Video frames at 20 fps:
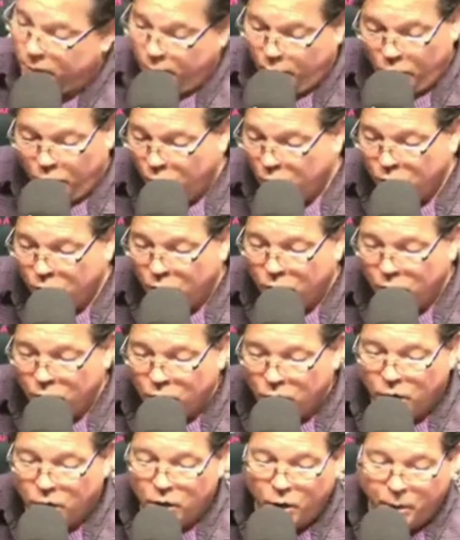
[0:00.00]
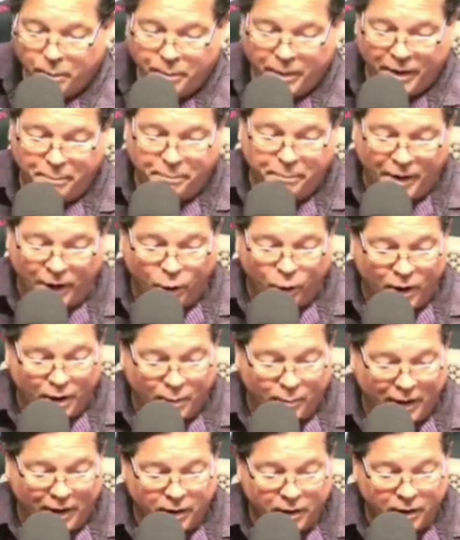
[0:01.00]
No, no, no, no, no,
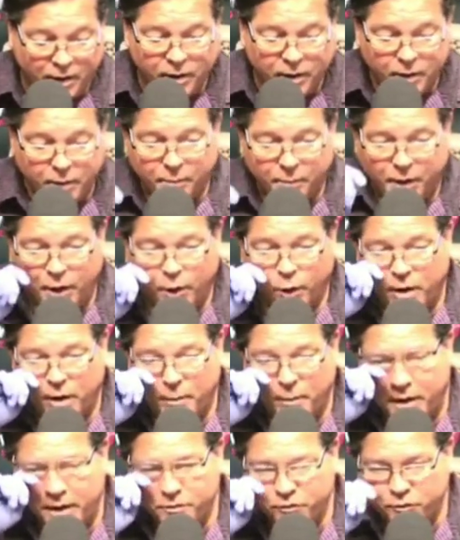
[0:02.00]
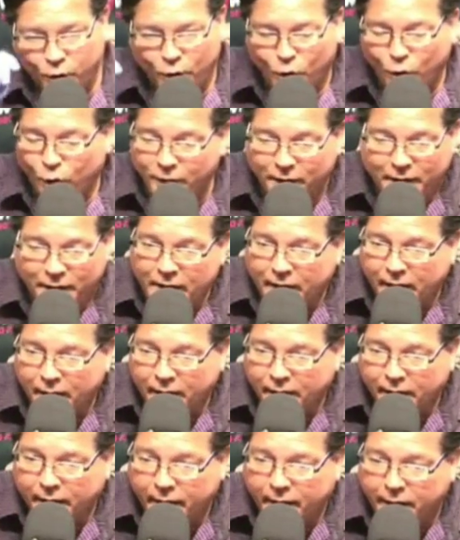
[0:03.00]
perdóneme, perdóneme, yo no dije
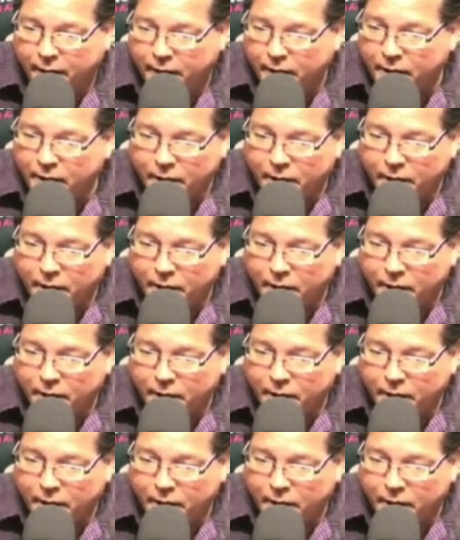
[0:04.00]
que ah.